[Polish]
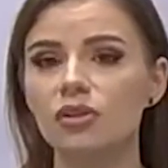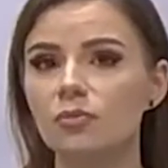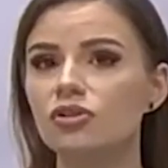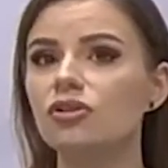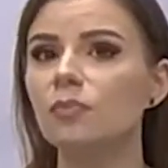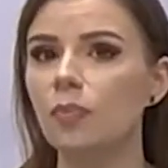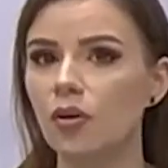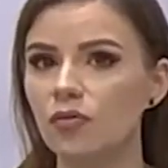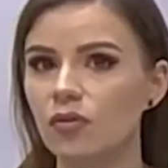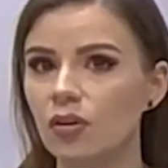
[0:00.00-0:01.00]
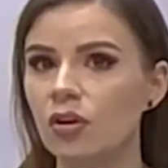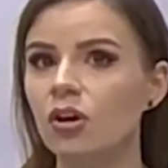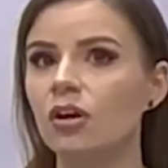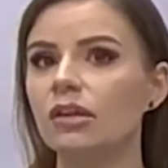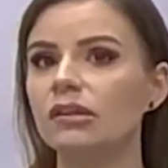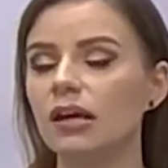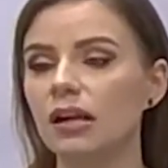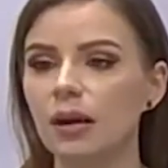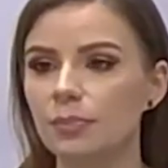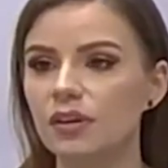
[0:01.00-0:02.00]
zrobić typowo
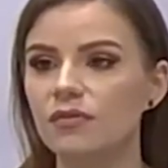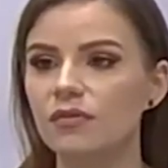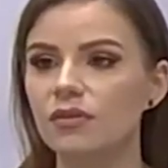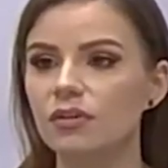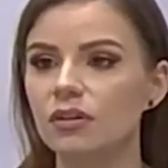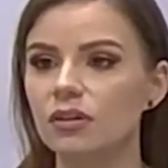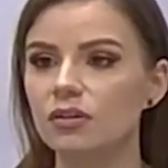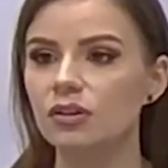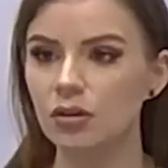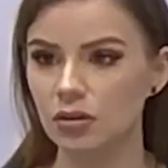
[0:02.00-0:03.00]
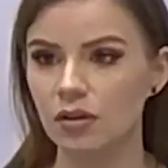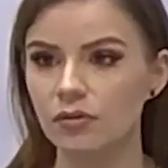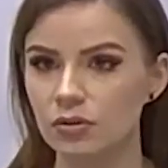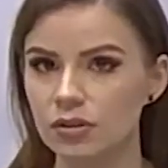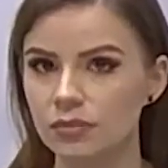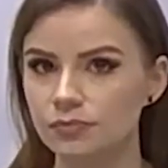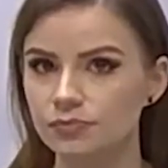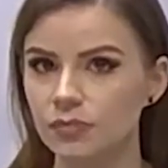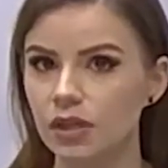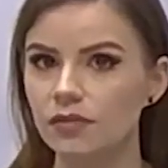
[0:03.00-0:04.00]
terapię tylko na włosy.
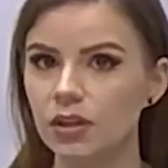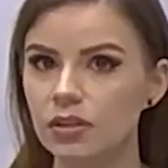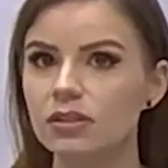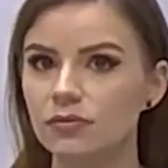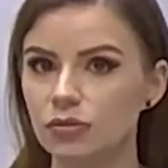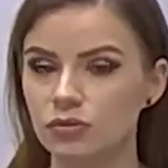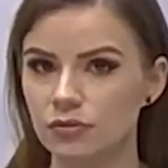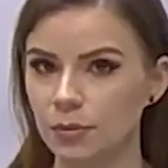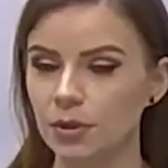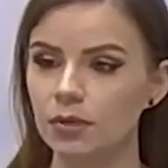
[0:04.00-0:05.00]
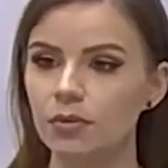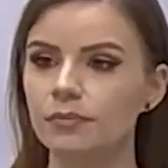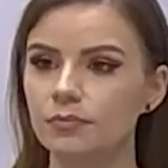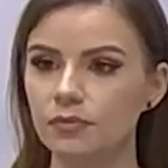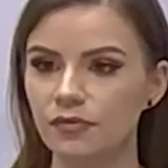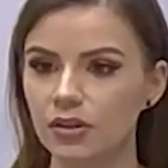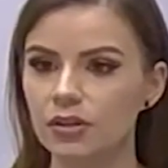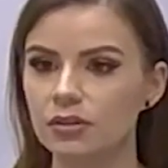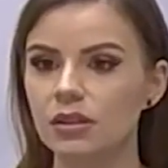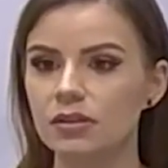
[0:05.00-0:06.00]
I wtedy zawsze używam igły, bo
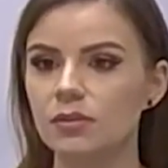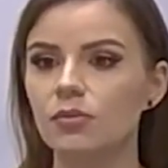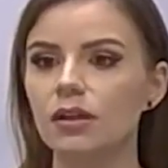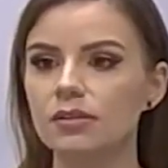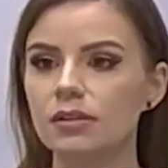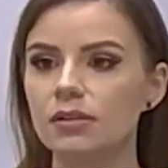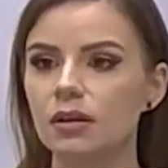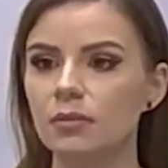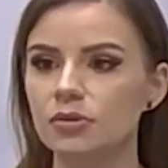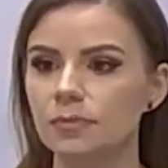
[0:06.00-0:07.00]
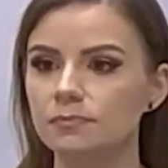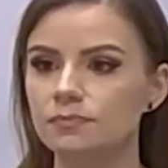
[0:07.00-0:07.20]
wtedy ta stymulacja jest najlepsza.